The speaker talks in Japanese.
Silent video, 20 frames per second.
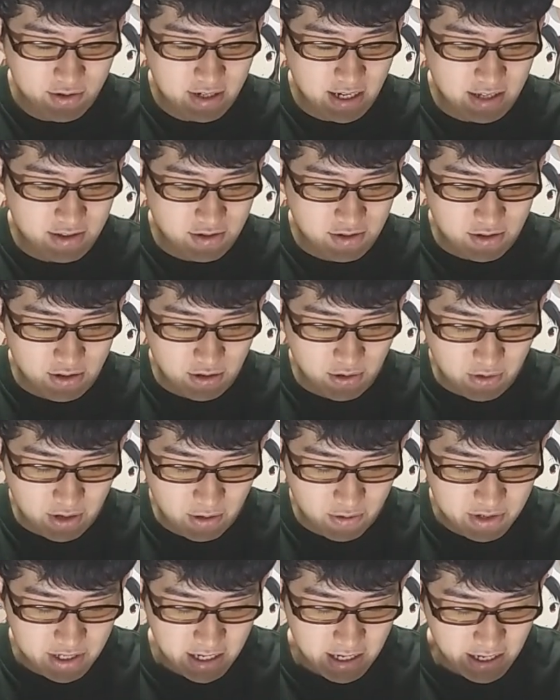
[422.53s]
巻という子ね、
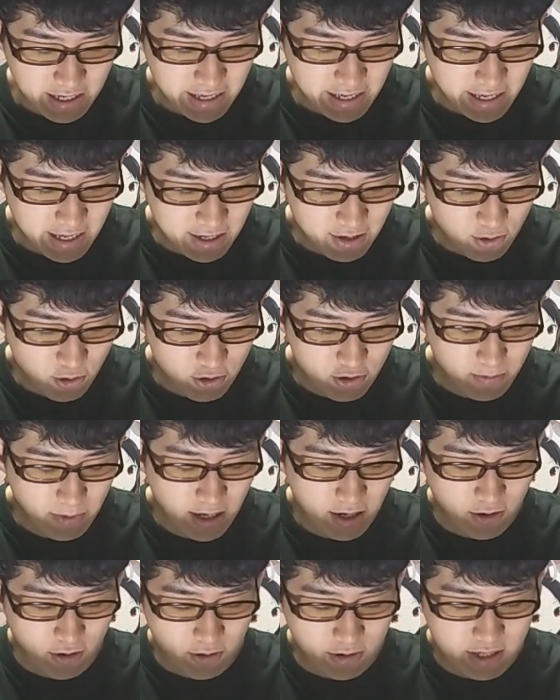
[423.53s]
こちら、えー、
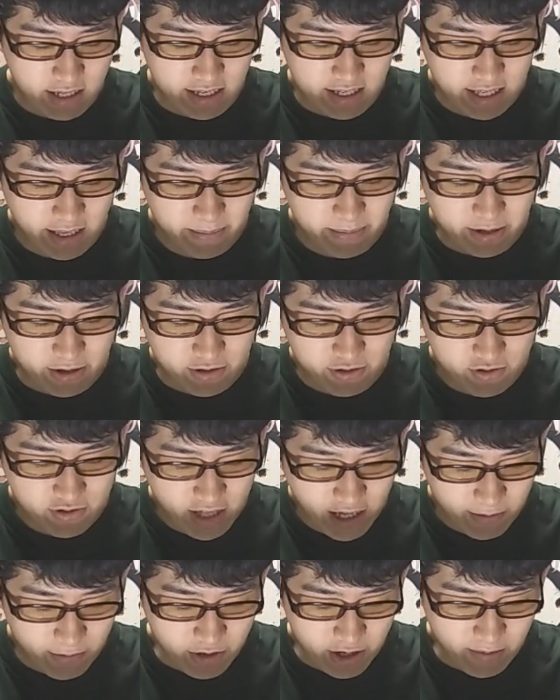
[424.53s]

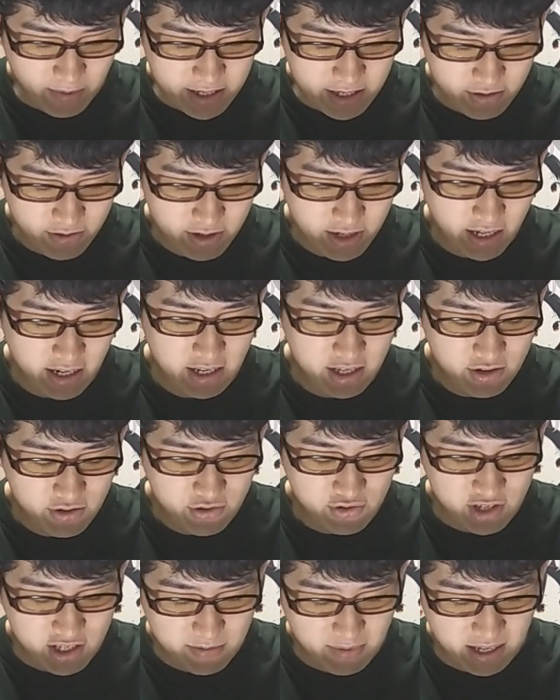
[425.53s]
66,317部売れまして、累計で
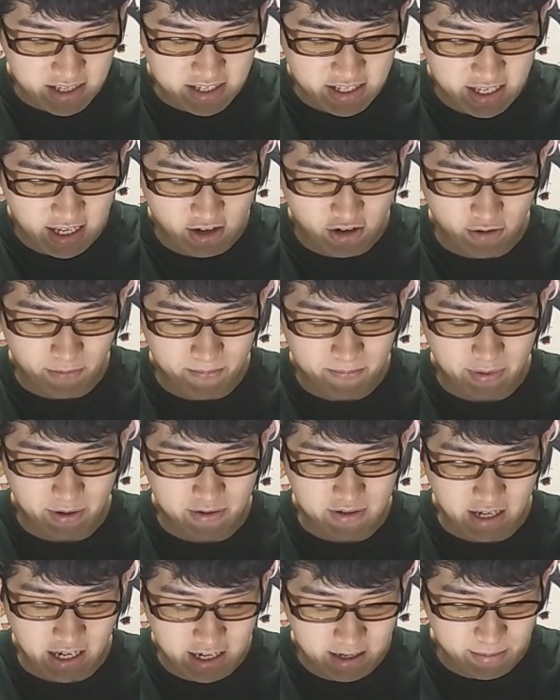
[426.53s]
22万
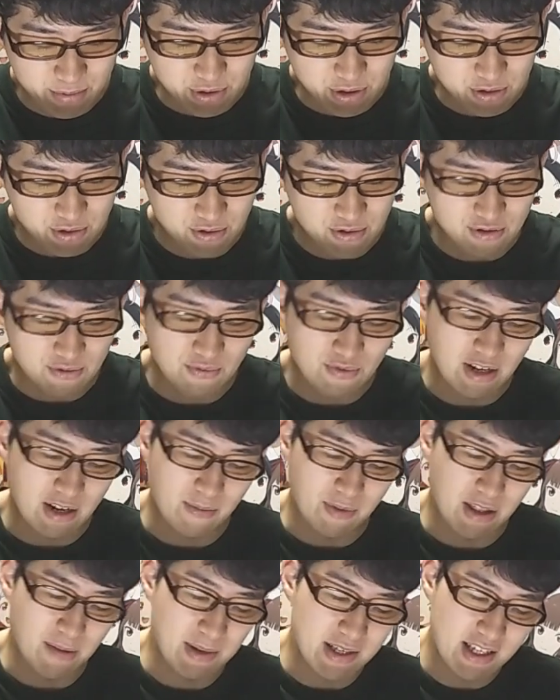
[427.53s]
1,607部という早々フリーレン
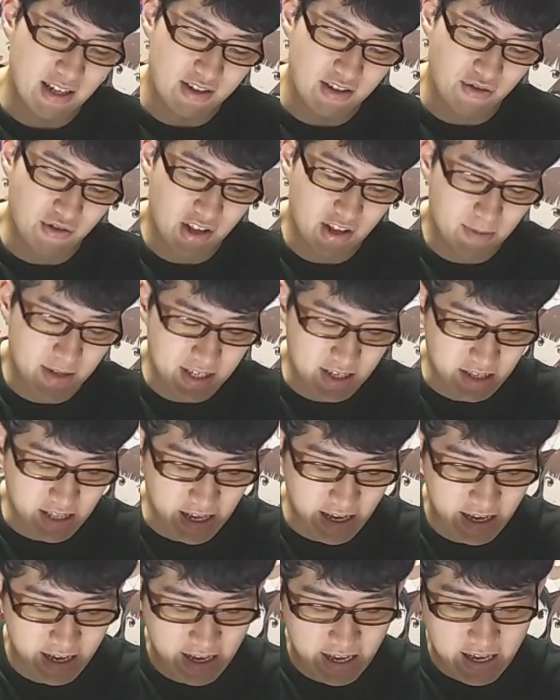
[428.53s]
もね、めちゃくちゃ売れてますが
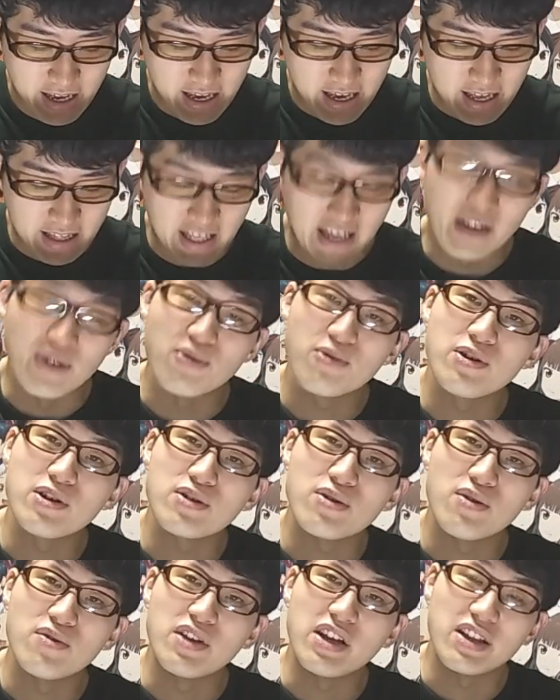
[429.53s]
ね、えー、第6位
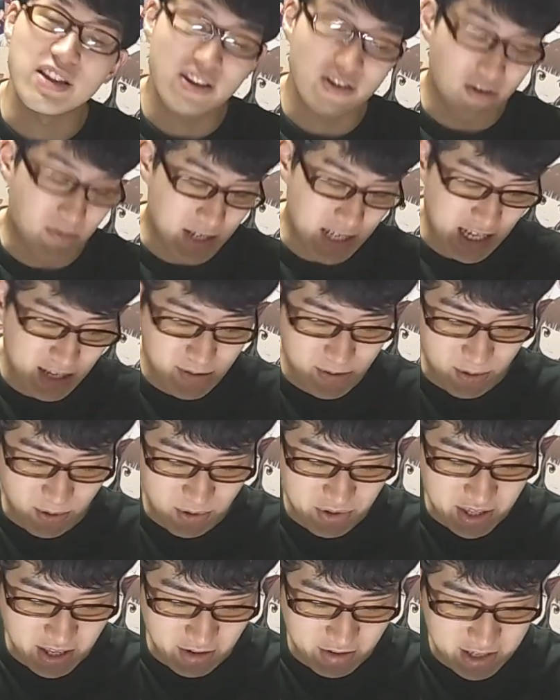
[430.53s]
となっております。アニメ、
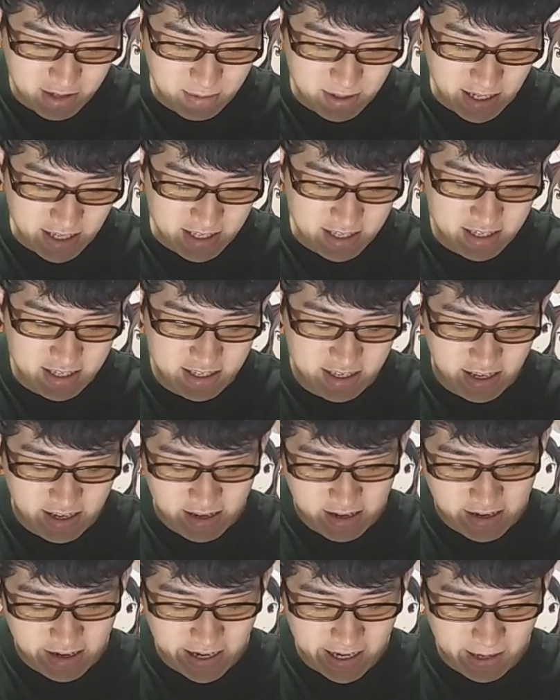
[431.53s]
ほんと楽しみで
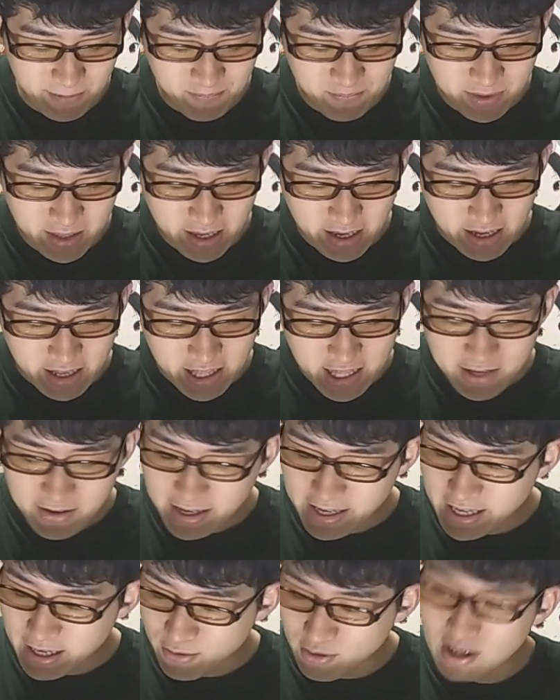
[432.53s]
す。はい。で
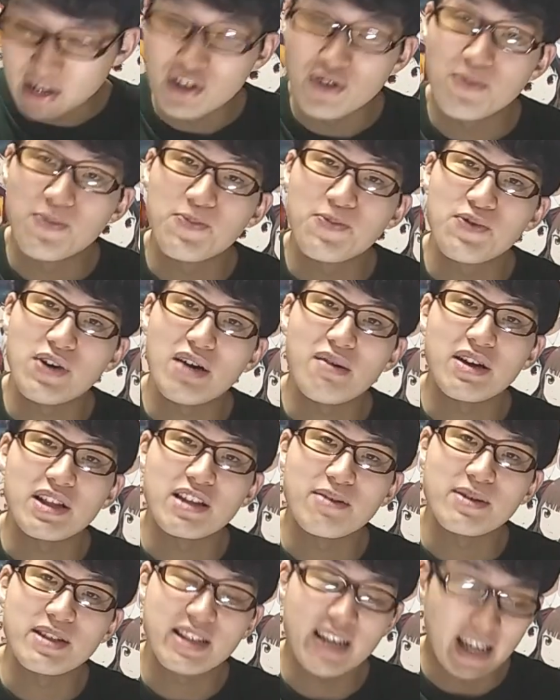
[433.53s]
は、えー、ここからトップ5やってい
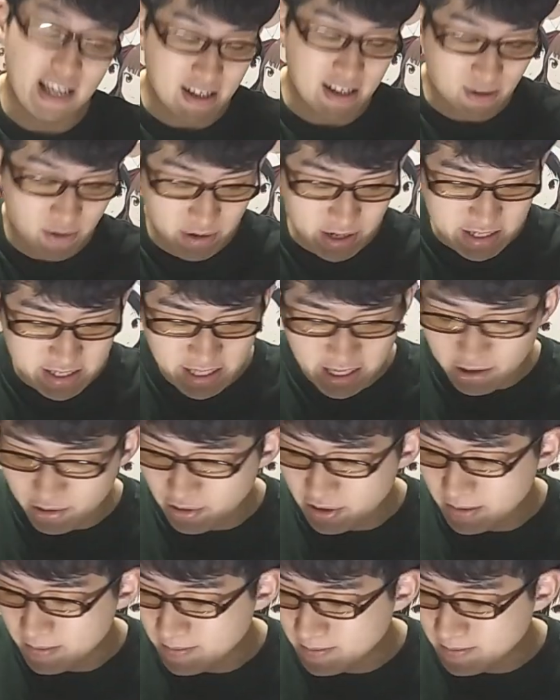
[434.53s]
きます。第5位です。第5位。